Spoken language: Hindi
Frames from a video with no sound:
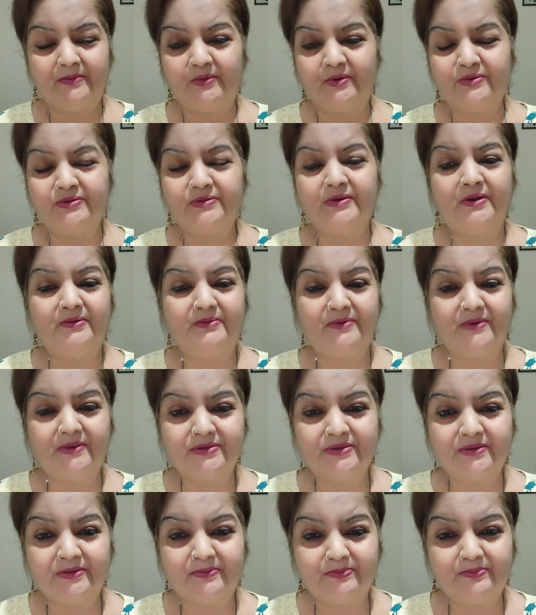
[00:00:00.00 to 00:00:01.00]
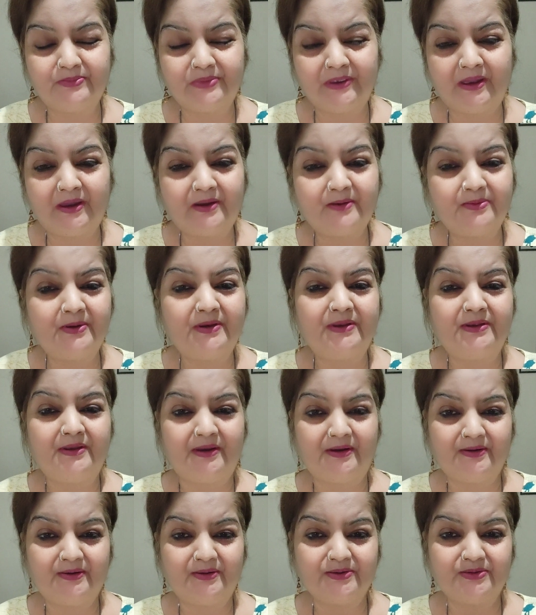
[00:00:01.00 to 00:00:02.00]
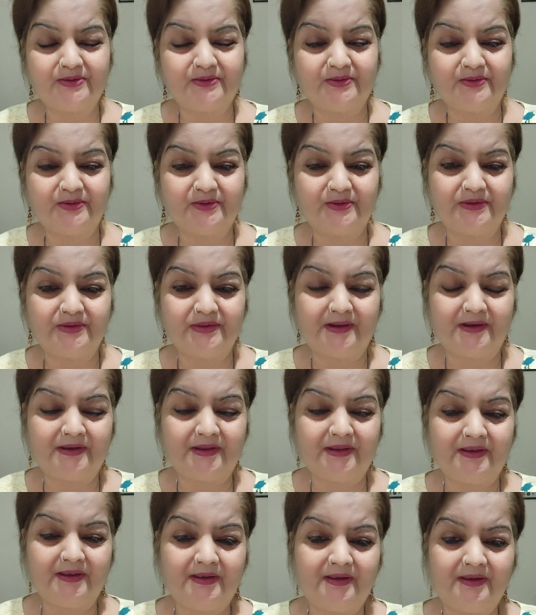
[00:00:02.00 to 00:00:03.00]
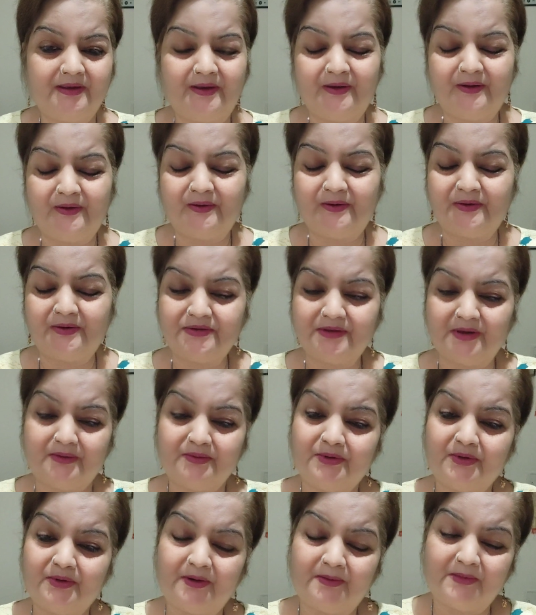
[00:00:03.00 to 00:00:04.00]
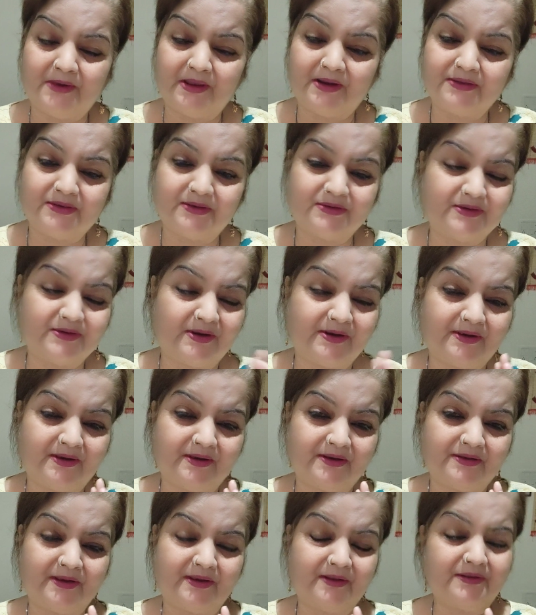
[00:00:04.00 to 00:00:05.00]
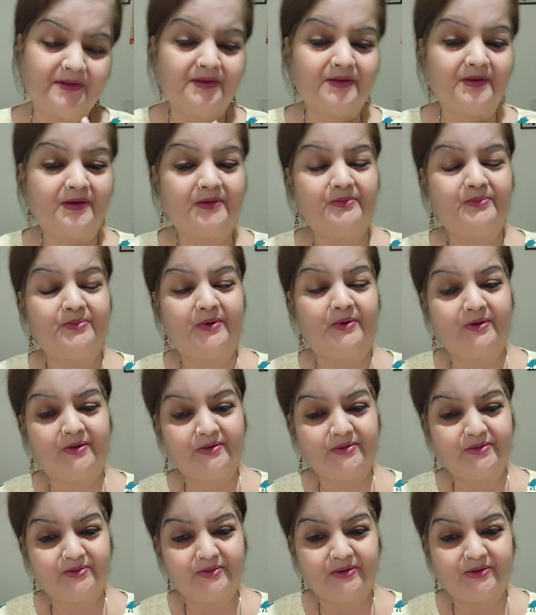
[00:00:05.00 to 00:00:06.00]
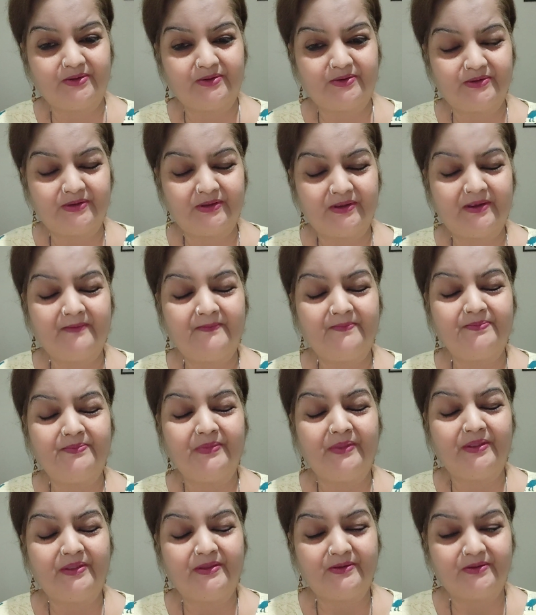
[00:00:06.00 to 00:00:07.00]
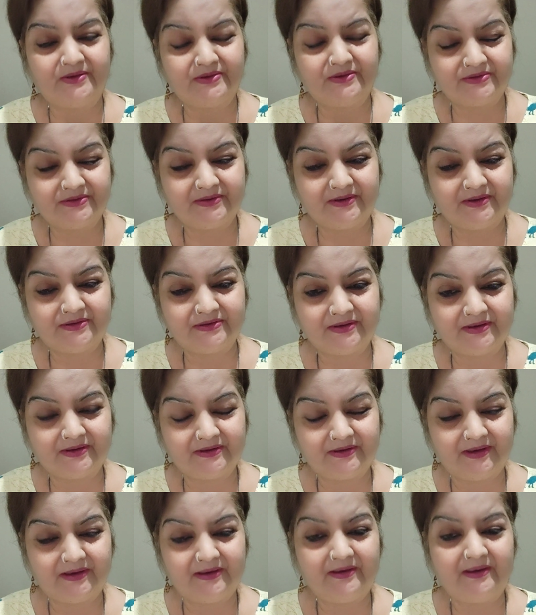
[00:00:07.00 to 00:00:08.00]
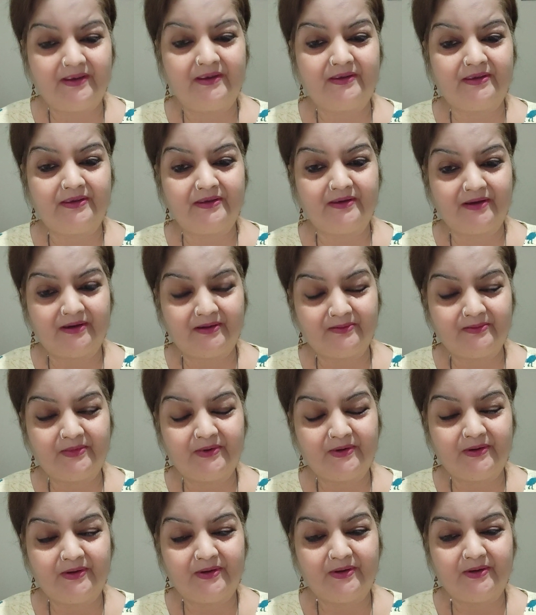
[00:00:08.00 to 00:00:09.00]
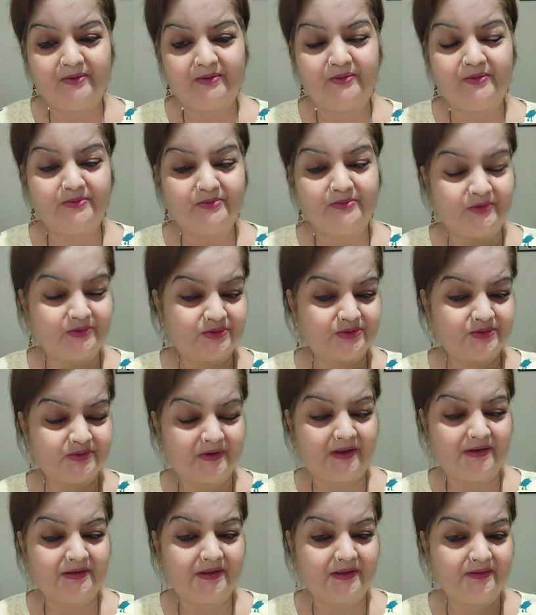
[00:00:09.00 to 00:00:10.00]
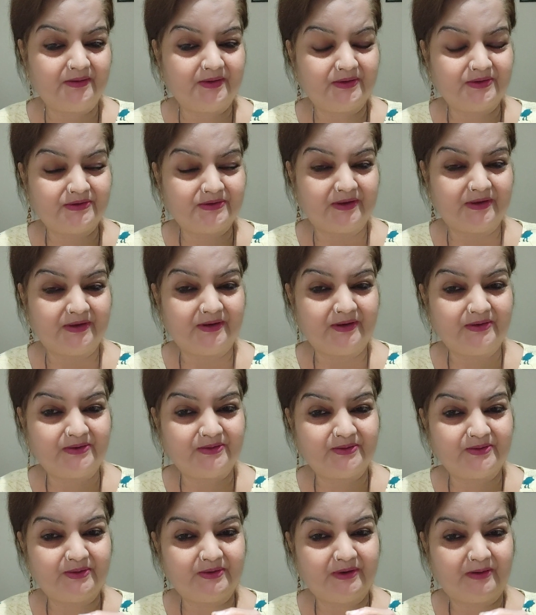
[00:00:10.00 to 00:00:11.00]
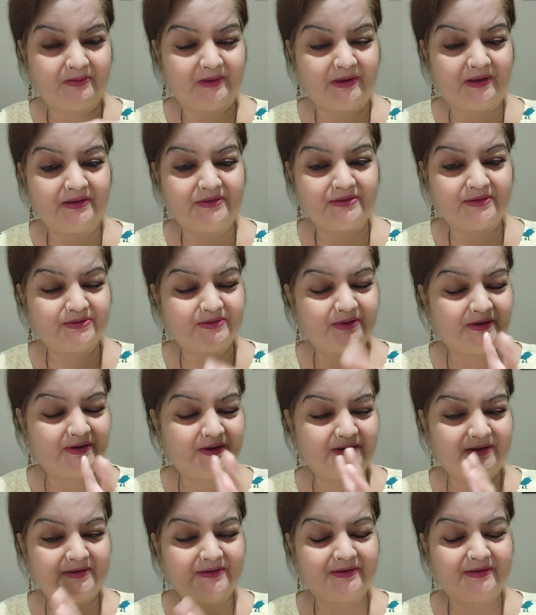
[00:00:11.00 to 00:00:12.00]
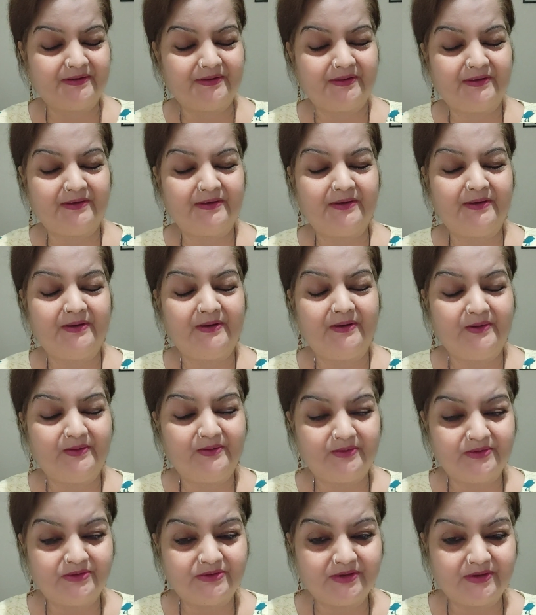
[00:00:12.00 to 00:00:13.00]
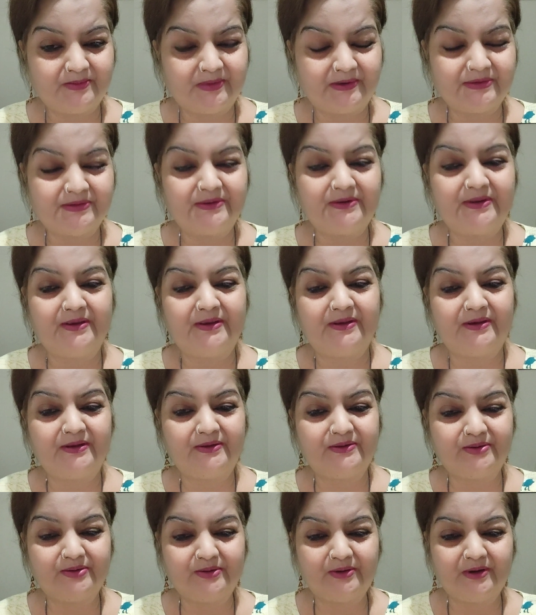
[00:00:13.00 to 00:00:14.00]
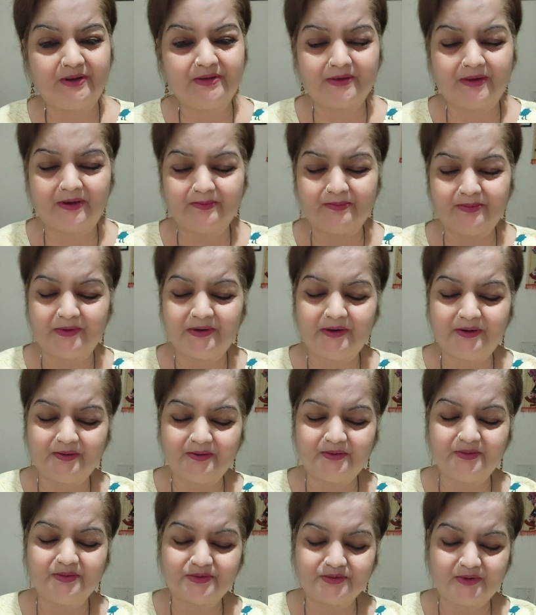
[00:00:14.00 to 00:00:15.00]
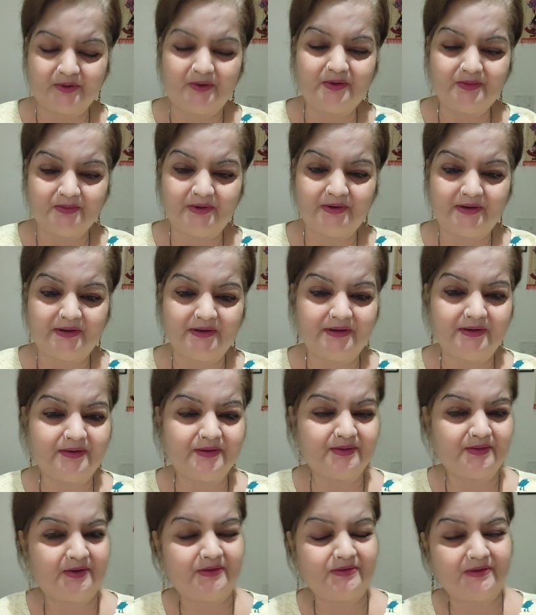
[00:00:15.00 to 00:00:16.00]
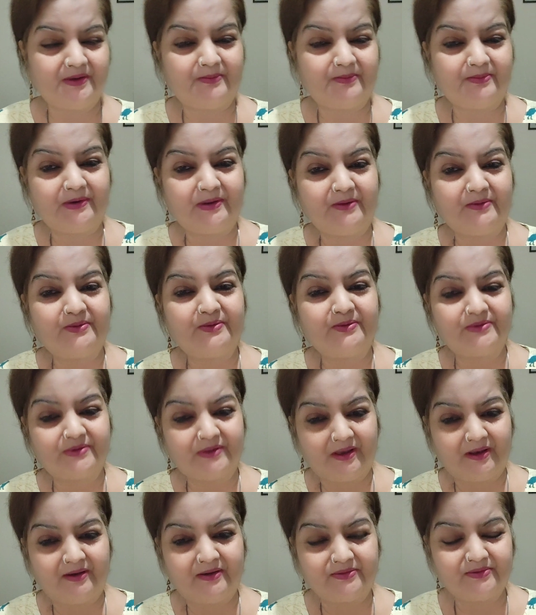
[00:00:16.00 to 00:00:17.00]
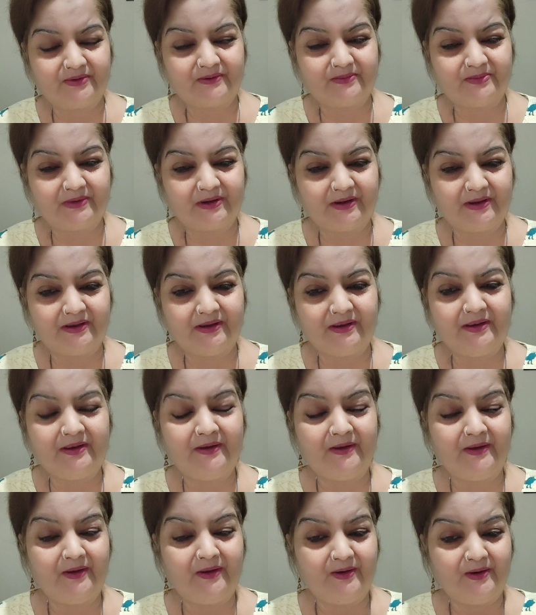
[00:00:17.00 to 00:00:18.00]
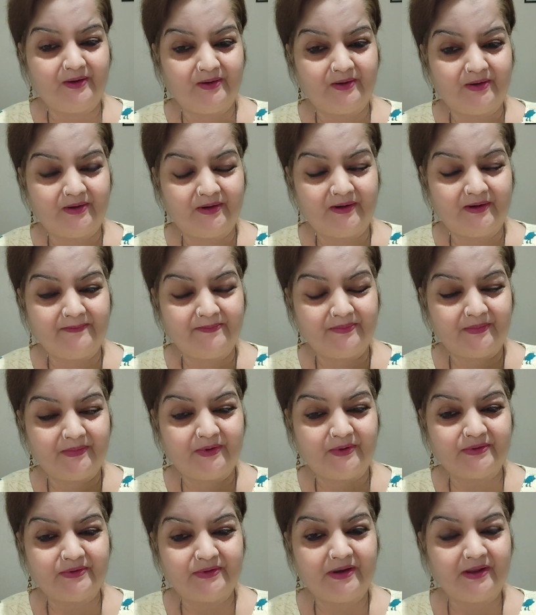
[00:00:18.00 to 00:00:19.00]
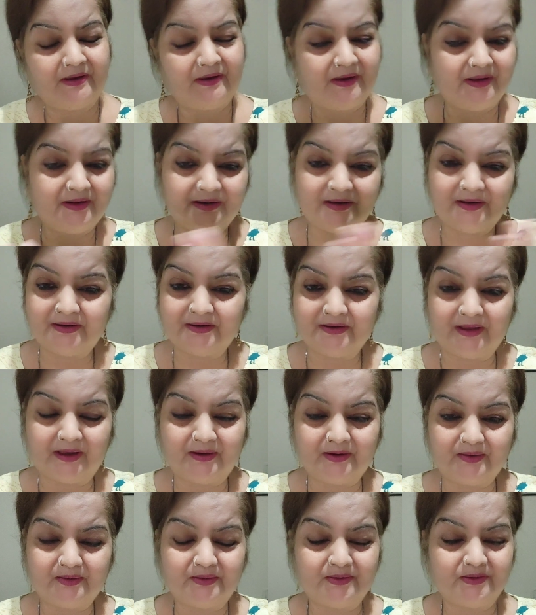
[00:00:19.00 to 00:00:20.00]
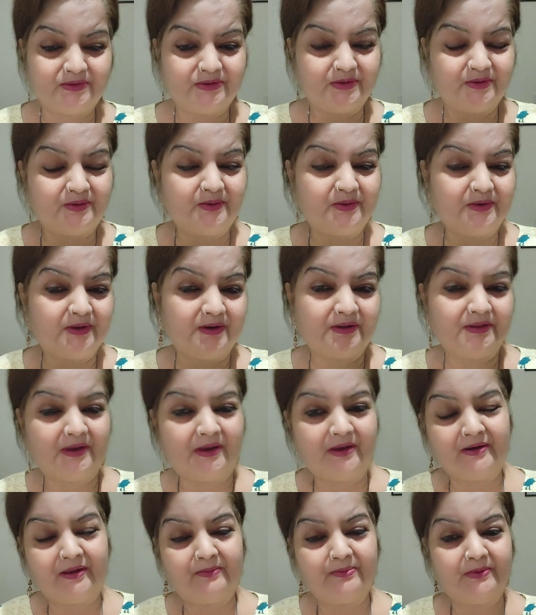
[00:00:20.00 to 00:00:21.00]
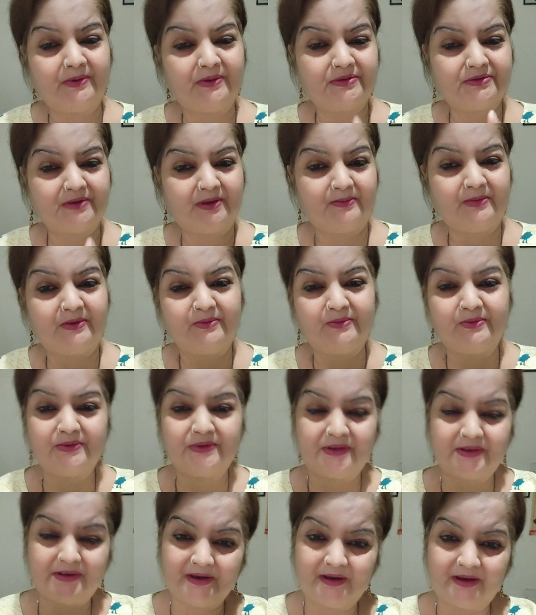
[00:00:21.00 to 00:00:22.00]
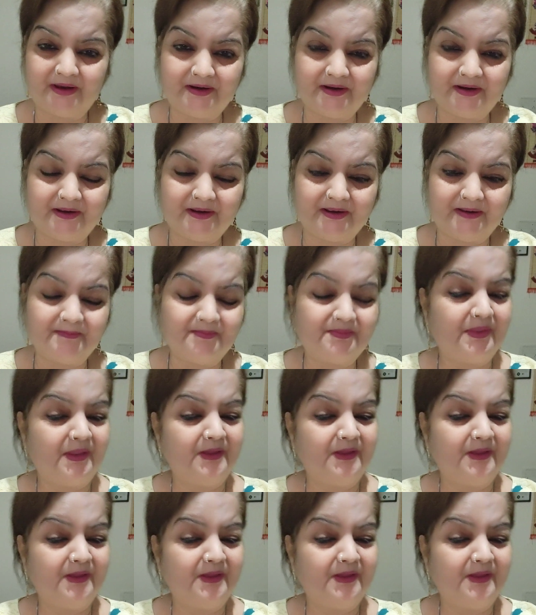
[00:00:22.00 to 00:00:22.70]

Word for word: इमोशनल वे से प्यार भरी आंखों से उनको देखते हैं और जब वो हमारे से छल कर जाते हैं तो हम बहुत दुखी होते हैं तो इससे अच्छा यही है कि हम उन मुस्कुराते हुए चेहरे जो हमारे से छल कर जाते हैं उनसे बचने के लिए थोड़ा सा अपने को स्ट्रांग बनाइए थोड़ा सा अपने आप को ताकतवर बनाइए और बोलते ना हर किरदार को जो किरदार आपके सामने वो दिखा रहा है